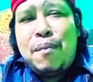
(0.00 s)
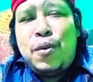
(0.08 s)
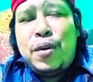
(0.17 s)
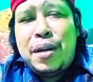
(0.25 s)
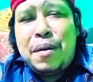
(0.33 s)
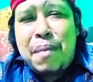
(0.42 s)

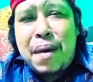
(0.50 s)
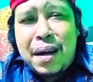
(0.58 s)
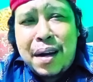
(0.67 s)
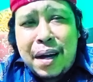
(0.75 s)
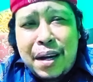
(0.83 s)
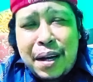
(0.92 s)

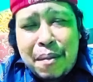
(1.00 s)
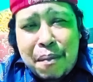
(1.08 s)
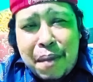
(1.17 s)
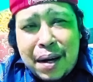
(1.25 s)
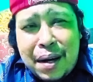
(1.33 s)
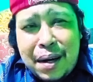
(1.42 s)
musibah dan
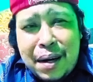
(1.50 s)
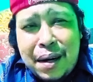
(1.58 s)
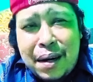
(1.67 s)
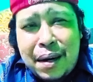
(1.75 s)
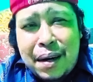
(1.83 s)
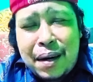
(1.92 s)
nikmat
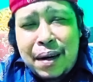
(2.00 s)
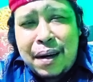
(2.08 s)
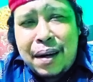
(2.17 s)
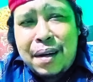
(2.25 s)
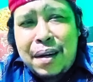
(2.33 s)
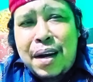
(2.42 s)

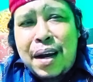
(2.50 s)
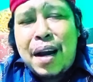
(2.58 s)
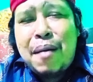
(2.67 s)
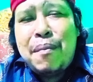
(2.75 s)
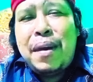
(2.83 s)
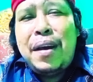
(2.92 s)
di
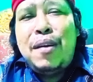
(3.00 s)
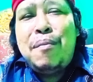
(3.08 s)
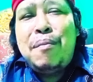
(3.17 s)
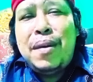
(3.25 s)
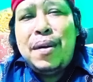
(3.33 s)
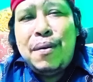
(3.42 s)
dalam
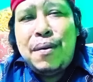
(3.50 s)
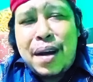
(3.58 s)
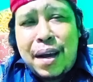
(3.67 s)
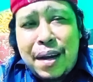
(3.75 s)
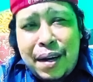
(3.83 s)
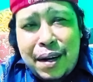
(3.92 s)
hidup di
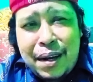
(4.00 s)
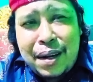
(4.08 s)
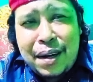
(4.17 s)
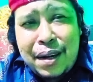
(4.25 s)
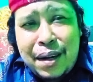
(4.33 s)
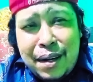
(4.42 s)
dunia ini
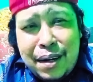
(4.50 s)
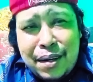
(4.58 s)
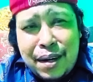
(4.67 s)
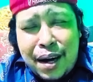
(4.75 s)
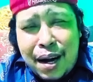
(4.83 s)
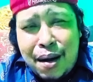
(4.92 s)

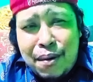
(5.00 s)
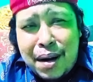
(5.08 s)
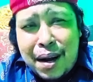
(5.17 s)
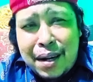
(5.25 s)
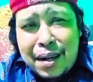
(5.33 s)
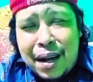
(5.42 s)
selalu
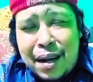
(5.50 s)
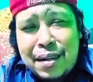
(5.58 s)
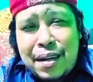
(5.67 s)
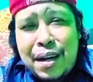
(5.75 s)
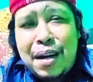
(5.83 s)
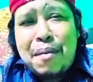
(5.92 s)

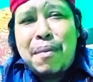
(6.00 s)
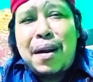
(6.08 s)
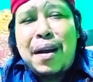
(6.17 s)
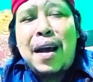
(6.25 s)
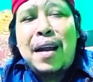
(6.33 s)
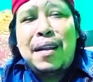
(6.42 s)
datang silih
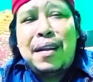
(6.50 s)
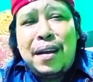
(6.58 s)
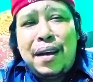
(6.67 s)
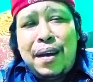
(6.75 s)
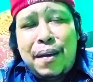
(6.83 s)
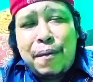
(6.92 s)

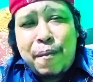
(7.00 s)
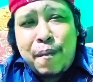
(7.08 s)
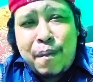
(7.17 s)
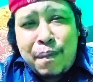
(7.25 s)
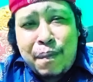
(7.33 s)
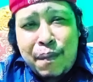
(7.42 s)
berganti
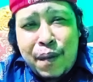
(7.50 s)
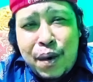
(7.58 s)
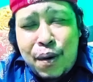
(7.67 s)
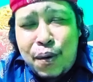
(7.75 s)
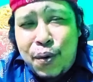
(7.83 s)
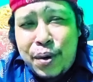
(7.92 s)

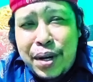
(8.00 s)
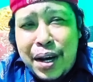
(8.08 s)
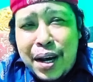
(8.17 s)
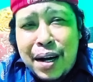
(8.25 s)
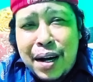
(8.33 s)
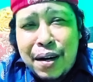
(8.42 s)

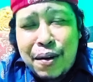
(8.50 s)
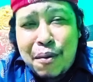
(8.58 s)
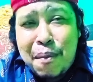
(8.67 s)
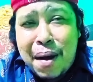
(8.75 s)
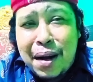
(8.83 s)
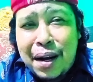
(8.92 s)
ujian dan
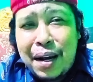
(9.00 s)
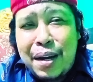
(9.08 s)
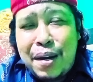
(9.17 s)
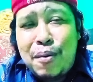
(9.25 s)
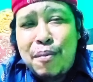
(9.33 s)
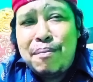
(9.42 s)
cobaan
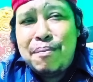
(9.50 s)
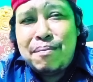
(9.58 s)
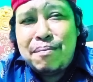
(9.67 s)
hidup